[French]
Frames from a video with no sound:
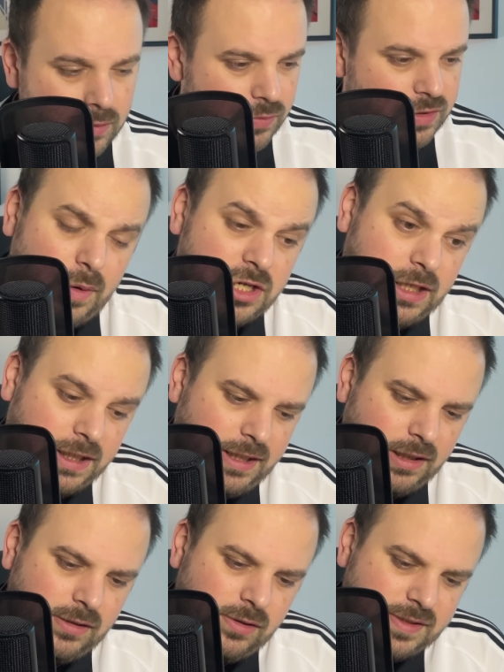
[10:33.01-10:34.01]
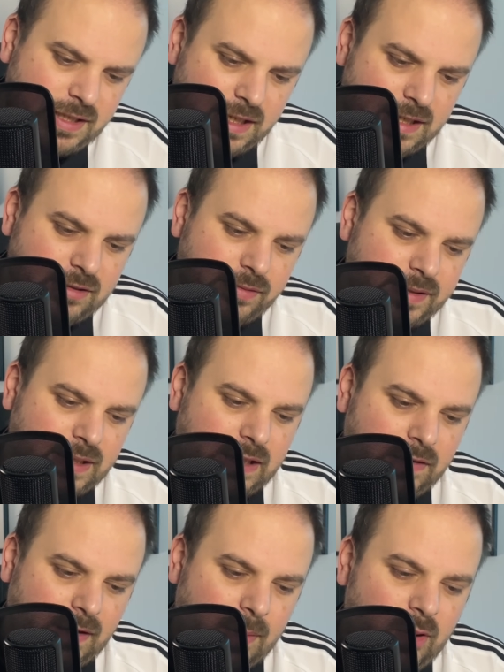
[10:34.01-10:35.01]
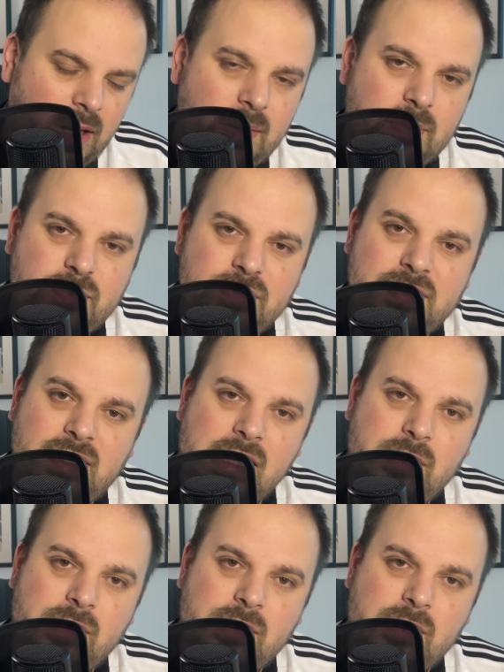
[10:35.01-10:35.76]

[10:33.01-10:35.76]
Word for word: Euh, enfin ouais, Shakiri en sélection c'était vraiment un monstre.